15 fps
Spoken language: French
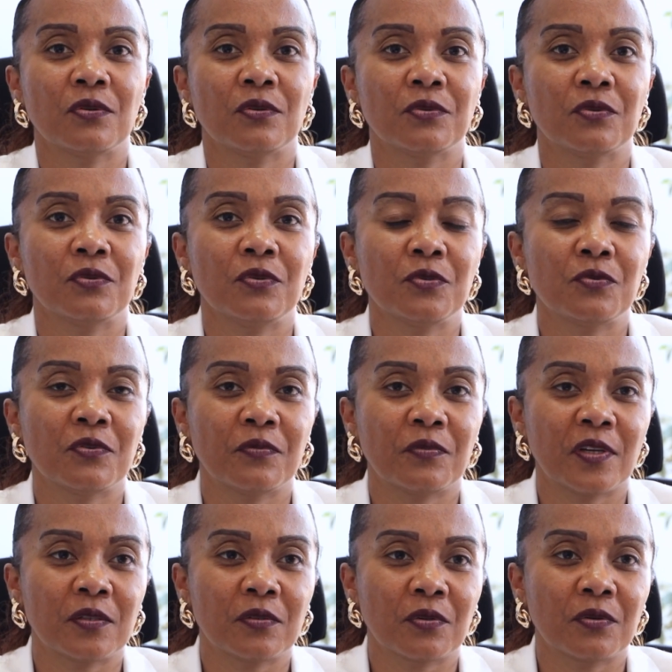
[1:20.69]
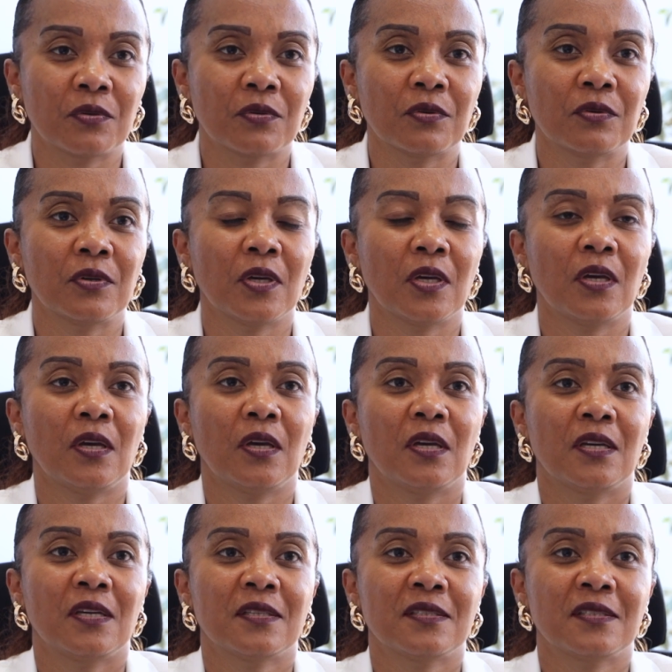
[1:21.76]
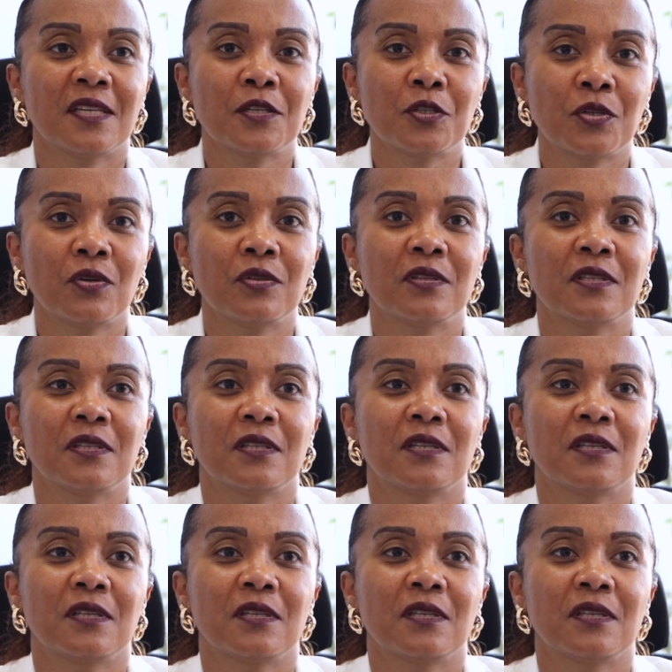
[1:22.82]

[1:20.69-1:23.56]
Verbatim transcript: compte tenu du fait que euh, ces jeunes